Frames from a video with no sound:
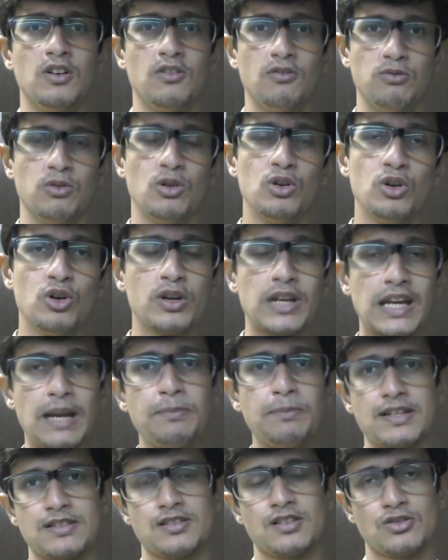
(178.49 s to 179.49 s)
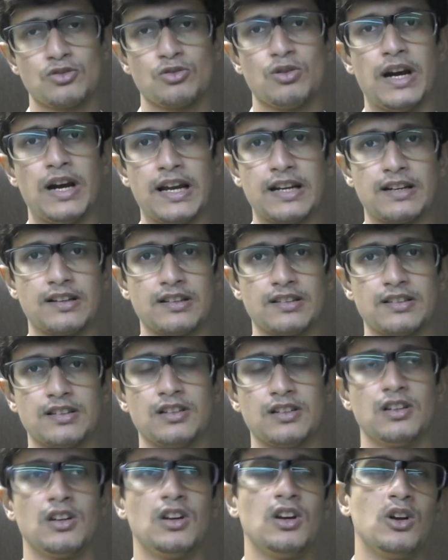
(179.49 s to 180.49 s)
वो लोग गेम टेस्टर्स को हायर करते
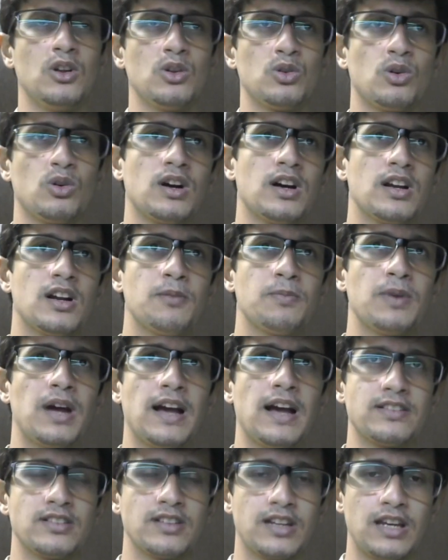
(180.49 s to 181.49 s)
हैं तो अगर आप एज अ